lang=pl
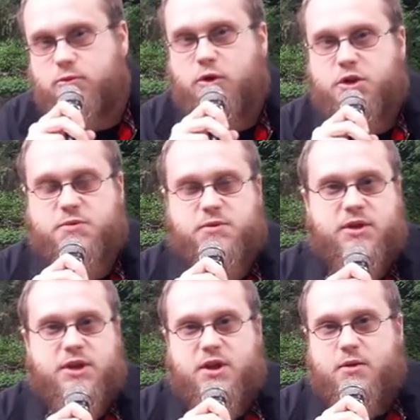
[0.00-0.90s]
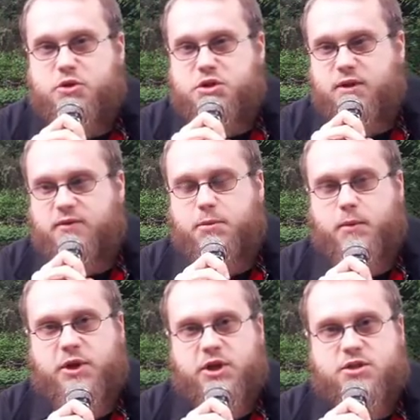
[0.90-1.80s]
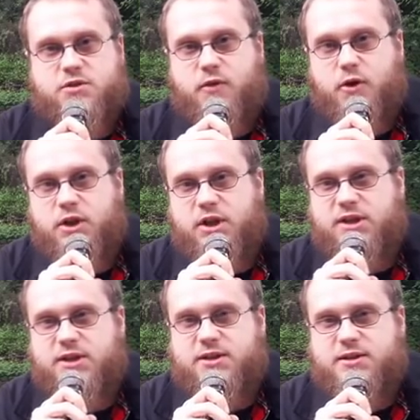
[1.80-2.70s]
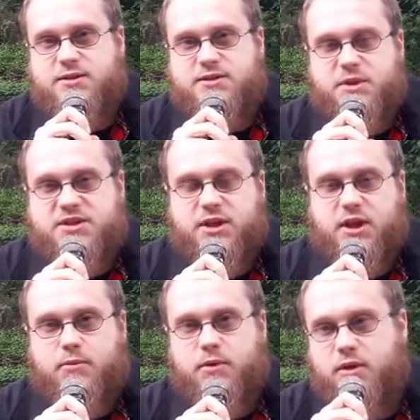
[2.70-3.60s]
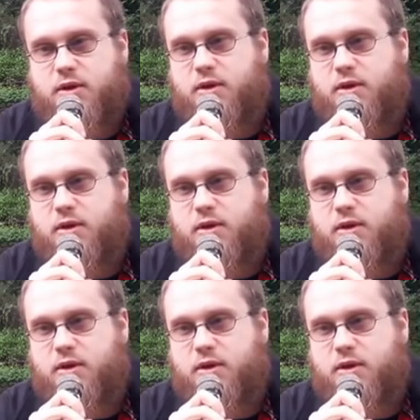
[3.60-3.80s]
Tu chociażby można wspomnieć wojny z Meksykiem